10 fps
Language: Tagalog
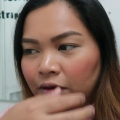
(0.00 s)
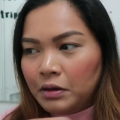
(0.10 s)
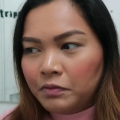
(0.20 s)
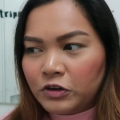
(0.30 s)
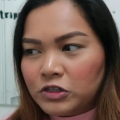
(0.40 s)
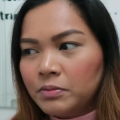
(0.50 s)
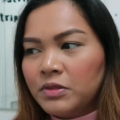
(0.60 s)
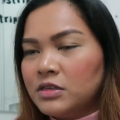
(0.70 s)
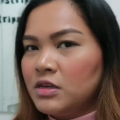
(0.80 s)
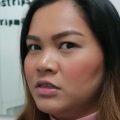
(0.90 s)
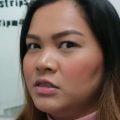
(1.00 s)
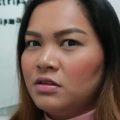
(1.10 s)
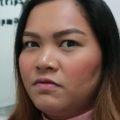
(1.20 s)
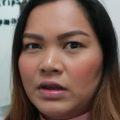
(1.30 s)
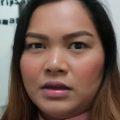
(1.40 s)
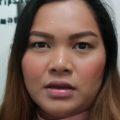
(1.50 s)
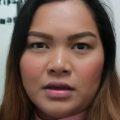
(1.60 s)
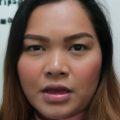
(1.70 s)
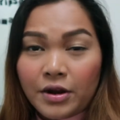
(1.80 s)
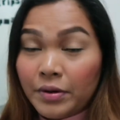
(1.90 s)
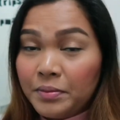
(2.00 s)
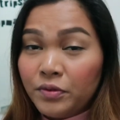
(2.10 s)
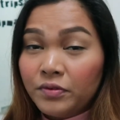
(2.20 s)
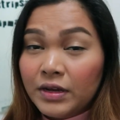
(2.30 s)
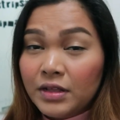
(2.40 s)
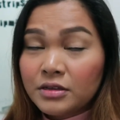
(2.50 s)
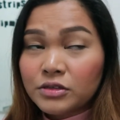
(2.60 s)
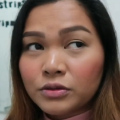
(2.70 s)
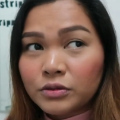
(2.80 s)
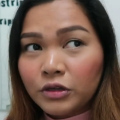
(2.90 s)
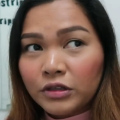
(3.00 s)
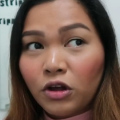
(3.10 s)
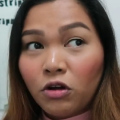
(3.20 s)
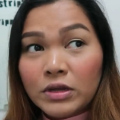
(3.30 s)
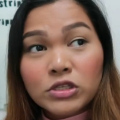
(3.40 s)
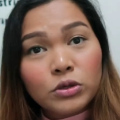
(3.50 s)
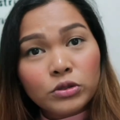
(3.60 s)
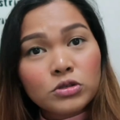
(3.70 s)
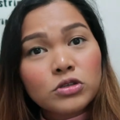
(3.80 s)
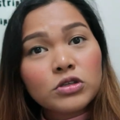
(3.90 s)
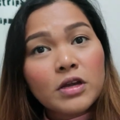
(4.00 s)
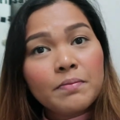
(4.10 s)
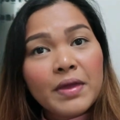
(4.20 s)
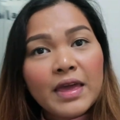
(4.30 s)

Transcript: um, for something sensitive like hair removal. So, yun, I always go to strip